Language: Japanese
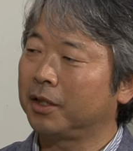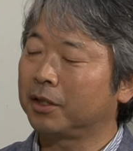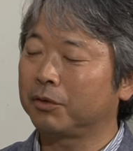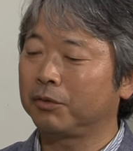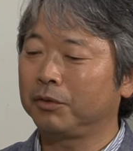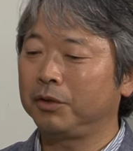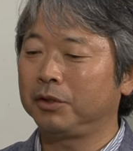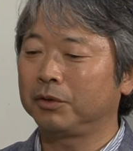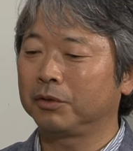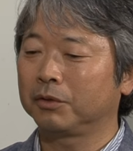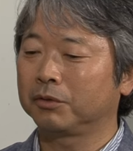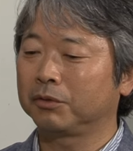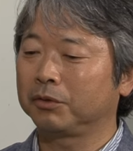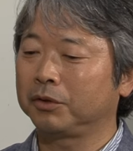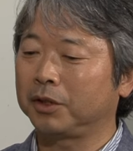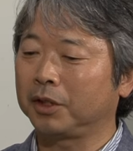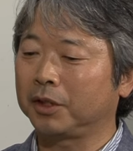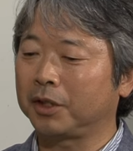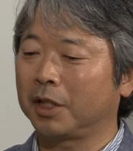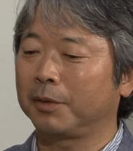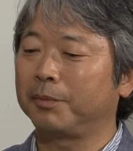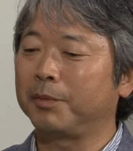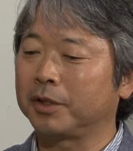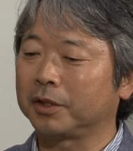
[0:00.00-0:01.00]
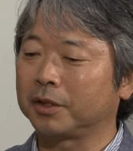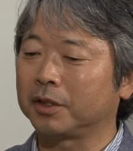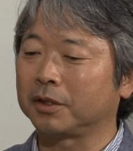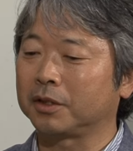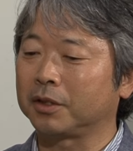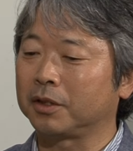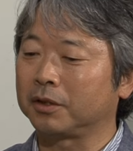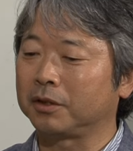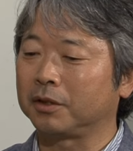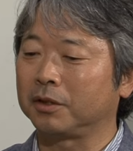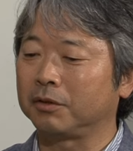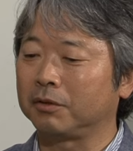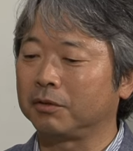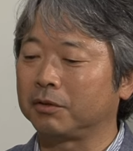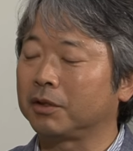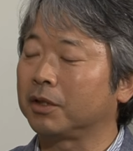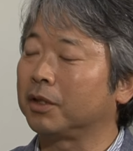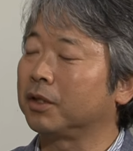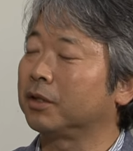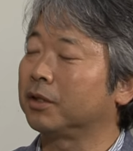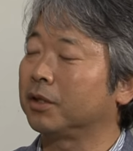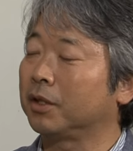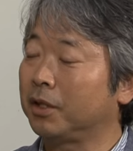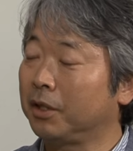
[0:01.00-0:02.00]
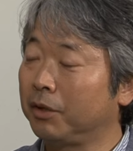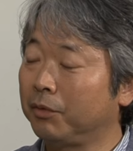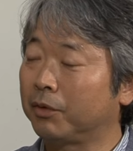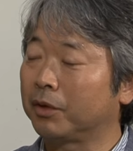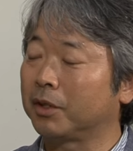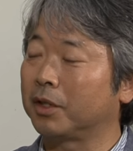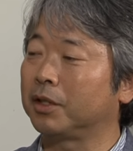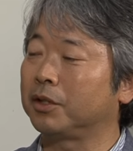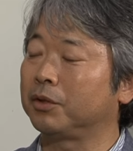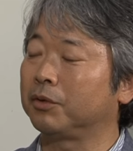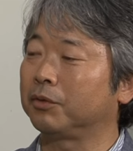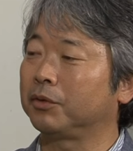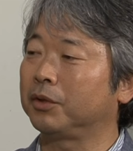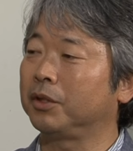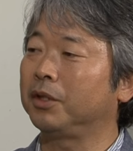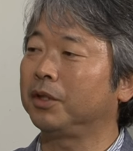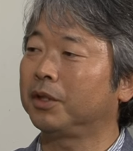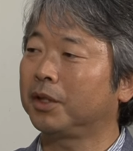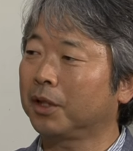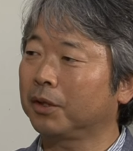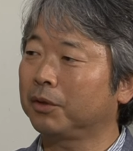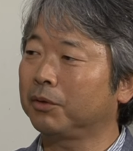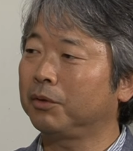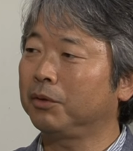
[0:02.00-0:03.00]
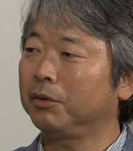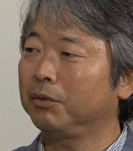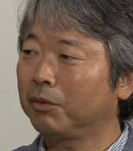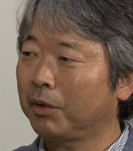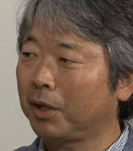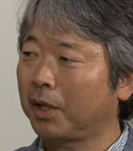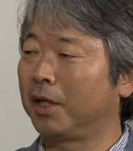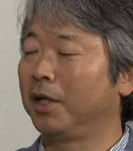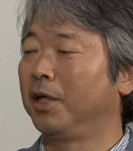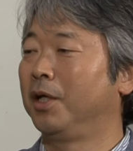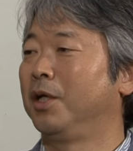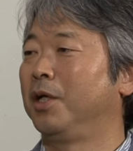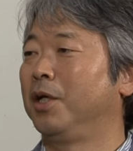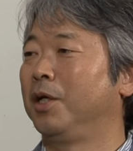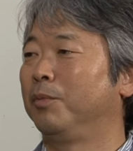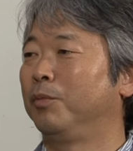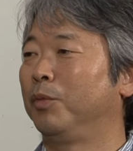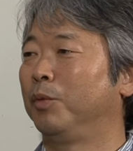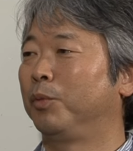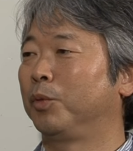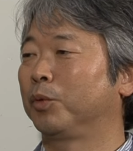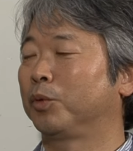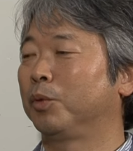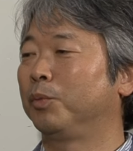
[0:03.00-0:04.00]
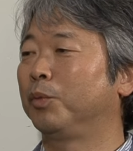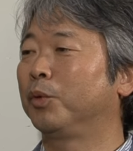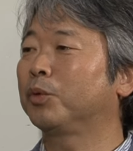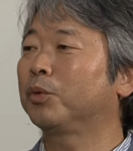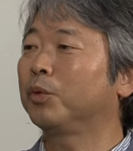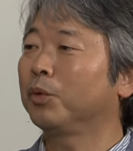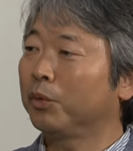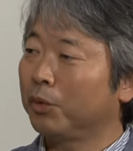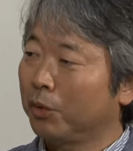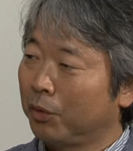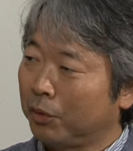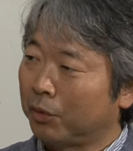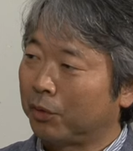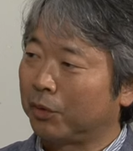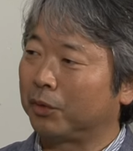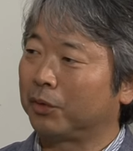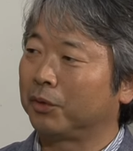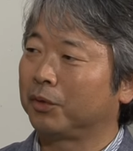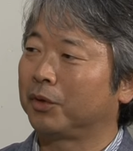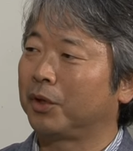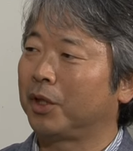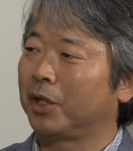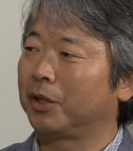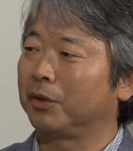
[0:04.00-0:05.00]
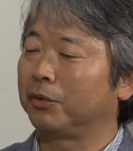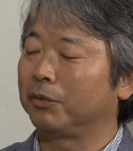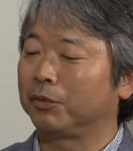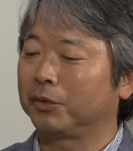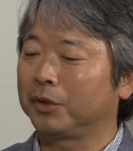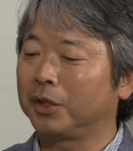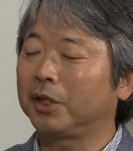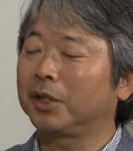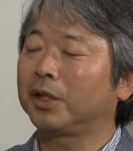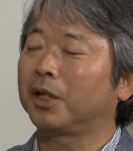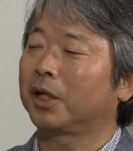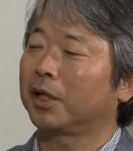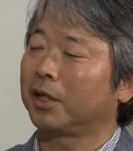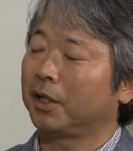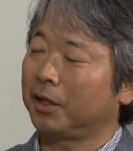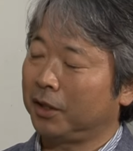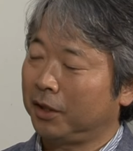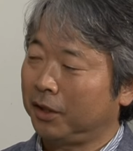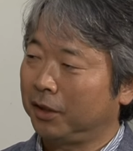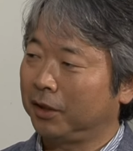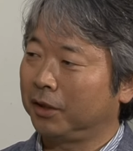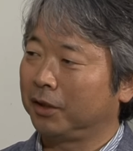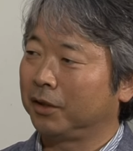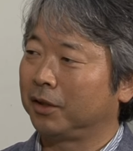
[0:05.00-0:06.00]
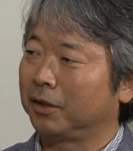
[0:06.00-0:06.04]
でその引率してた山下先生という先生にお話を聞いたっていうのがもともとのきっかけに